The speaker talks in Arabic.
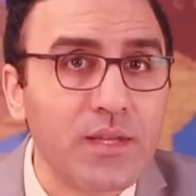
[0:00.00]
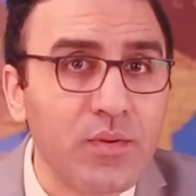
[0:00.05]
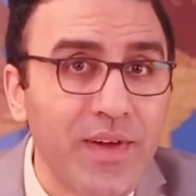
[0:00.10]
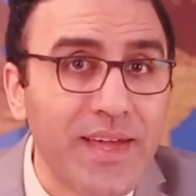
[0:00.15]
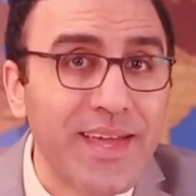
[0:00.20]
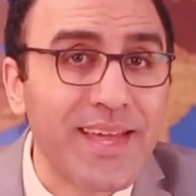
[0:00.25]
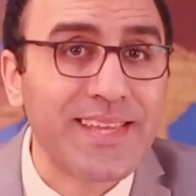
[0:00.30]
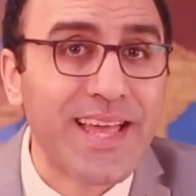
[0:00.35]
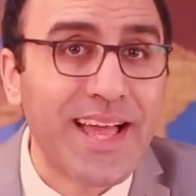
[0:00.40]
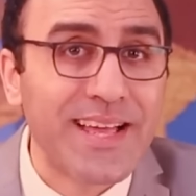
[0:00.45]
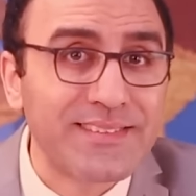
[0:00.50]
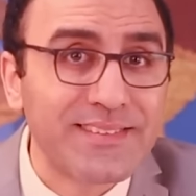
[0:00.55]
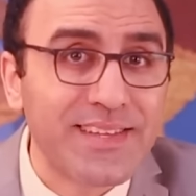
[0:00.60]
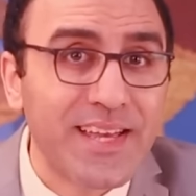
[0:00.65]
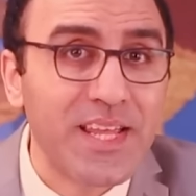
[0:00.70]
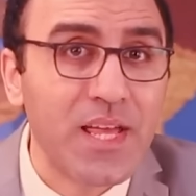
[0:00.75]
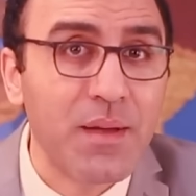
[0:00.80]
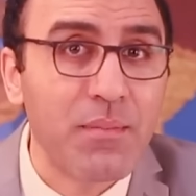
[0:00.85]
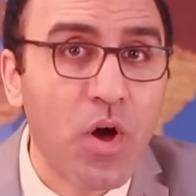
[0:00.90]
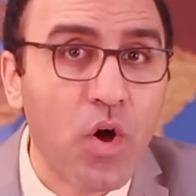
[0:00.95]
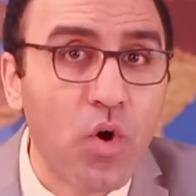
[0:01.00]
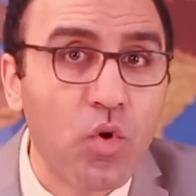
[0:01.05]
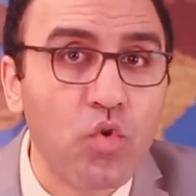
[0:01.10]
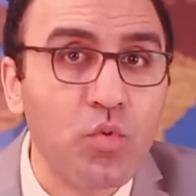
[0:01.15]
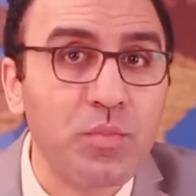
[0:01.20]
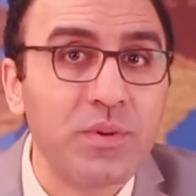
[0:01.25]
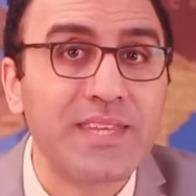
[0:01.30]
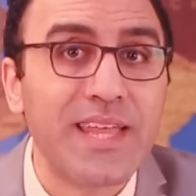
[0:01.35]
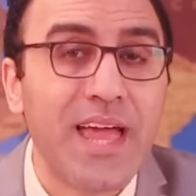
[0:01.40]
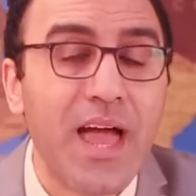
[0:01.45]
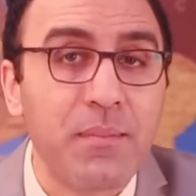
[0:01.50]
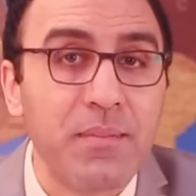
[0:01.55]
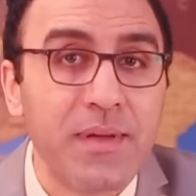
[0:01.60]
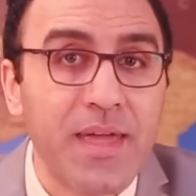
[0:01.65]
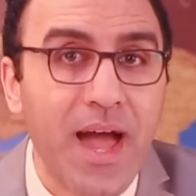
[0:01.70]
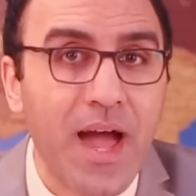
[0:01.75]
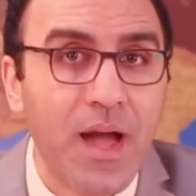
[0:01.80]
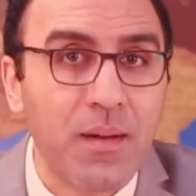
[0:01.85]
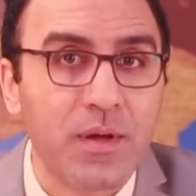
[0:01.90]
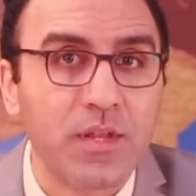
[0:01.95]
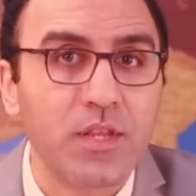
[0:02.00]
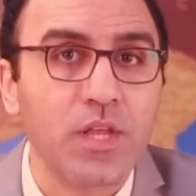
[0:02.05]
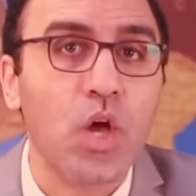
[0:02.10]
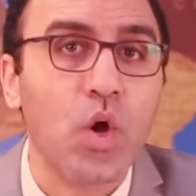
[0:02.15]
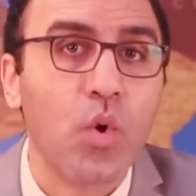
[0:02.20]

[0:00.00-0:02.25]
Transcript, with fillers: اتفاقيات عسكريه مع حكومه ابي احمد